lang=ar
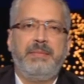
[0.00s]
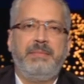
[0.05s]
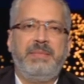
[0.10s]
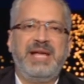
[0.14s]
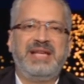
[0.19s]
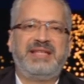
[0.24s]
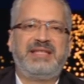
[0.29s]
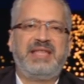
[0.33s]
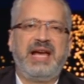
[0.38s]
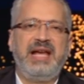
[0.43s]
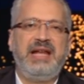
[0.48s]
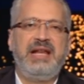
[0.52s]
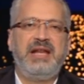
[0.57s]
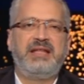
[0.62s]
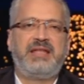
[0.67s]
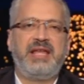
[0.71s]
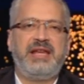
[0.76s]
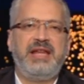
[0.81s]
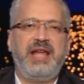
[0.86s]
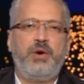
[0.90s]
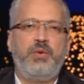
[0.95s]
بيستغل
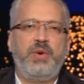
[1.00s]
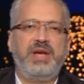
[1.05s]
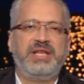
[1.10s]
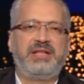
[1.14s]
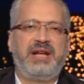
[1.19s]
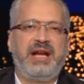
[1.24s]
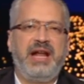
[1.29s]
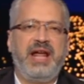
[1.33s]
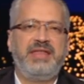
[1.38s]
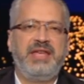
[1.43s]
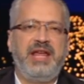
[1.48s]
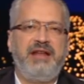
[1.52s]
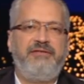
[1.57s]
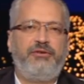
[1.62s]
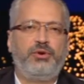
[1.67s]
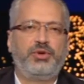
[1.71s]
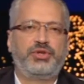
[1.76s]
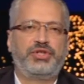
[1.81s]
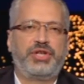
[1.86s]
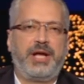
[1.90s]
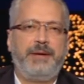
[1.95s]
نتنياهو وإسرائيل هذه
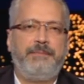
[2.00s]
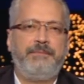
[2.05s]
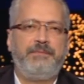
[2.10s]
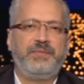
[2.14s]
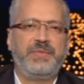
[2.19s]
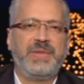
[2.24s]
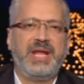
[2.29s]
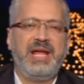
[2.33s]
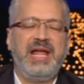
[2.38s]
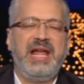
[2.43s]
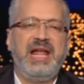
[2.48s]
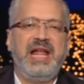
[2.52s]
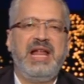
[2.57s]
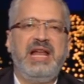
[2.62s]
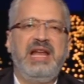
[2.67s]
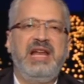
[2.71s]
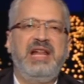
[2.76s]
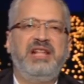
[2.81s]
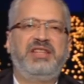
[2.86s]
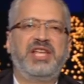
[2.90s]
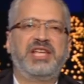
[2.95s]
الفرصة
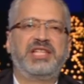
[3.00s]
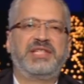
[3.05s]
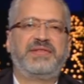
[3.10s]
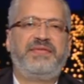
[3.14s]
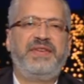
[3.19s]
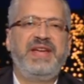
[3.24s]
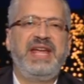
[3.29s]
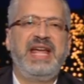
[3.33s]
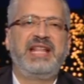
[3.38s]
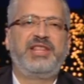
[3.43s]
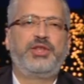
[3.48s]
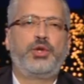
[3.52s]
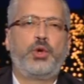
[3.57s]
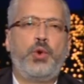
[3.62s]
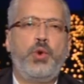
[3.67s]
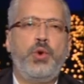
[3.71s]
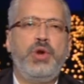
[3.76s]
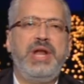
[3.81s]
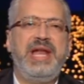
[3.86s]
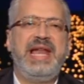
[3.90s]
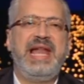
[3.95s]
لتصفية
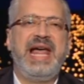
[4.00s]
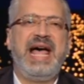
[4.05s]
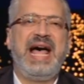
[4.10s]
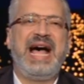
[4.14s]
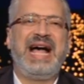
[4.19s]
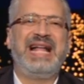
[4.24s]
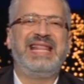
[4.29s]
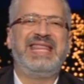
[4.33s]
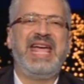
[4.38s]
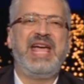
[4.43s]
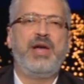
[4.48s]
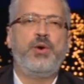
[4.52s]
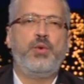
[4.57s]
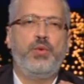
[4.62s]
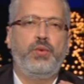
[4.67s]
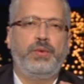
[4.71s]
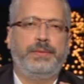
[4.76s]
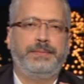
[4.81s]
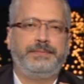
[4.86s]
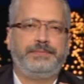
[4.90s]
كل أعدائه